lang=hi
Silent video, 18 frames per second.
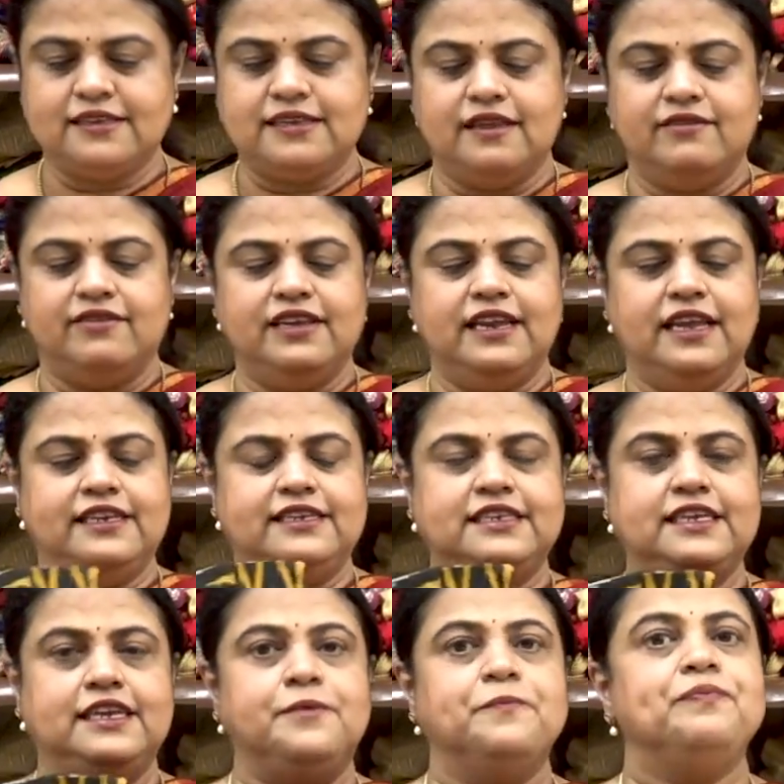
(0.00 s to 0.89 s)
सेवन
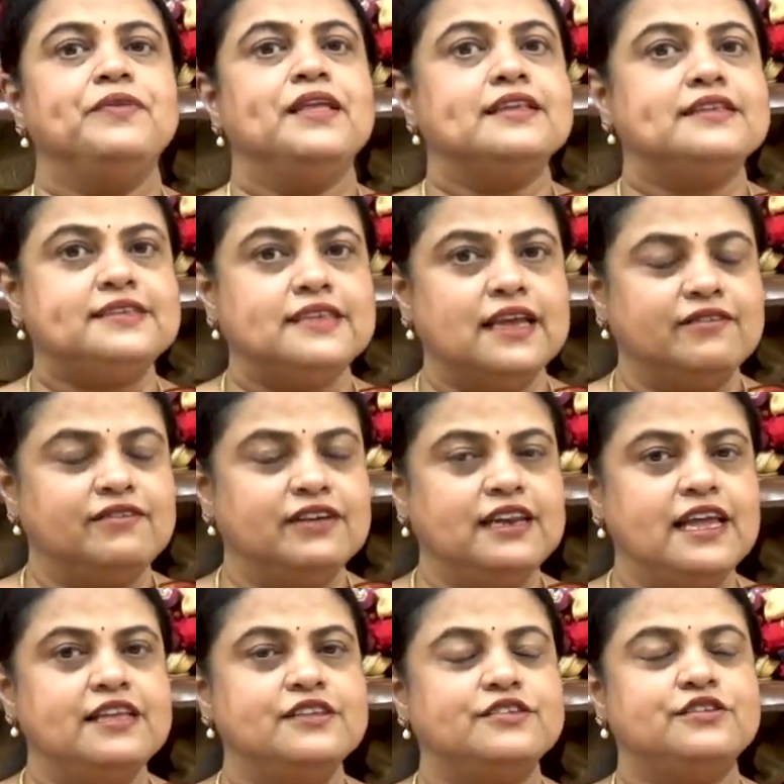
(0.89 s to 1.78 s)
एट्टी
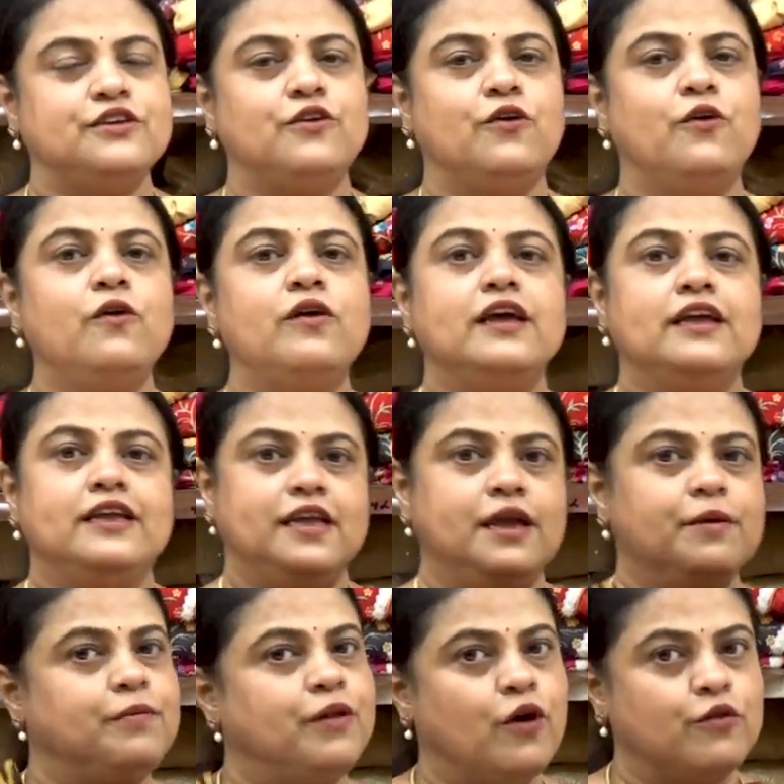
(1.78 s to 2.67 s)
सेवन एट
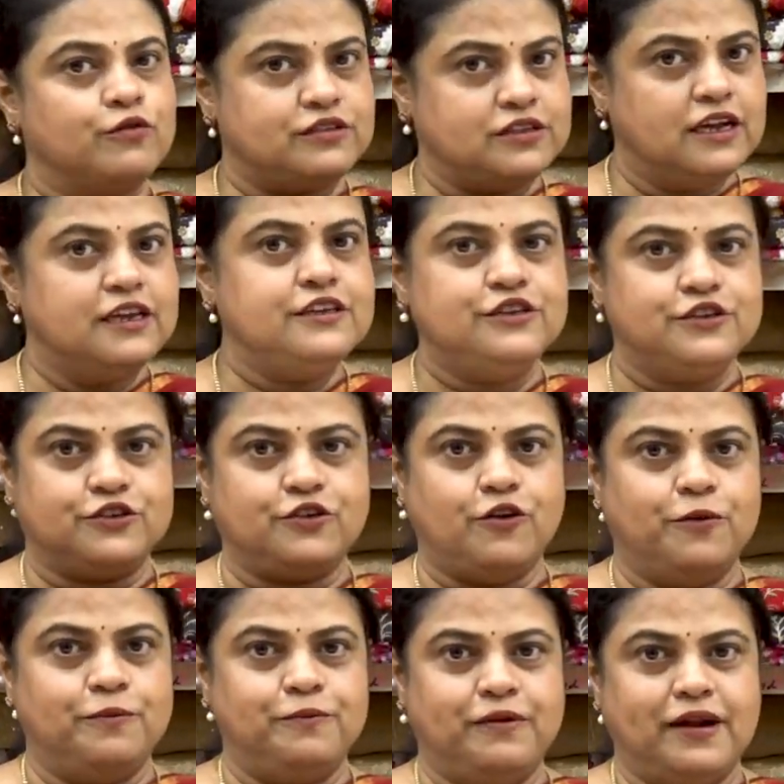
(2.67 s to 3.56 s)
ये ब्लाउज का
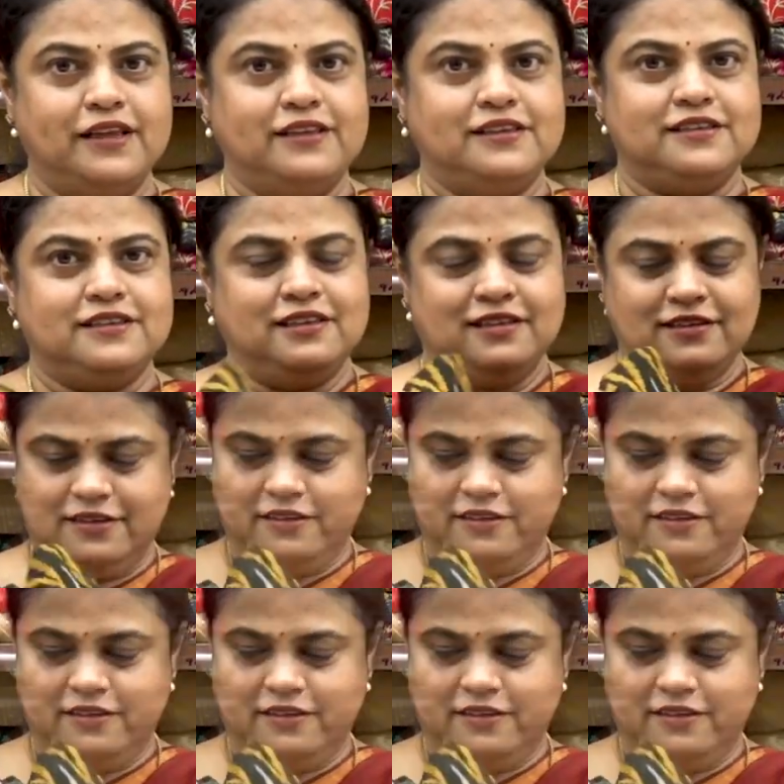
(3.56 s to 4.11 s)
डिस्काउंट प्राइस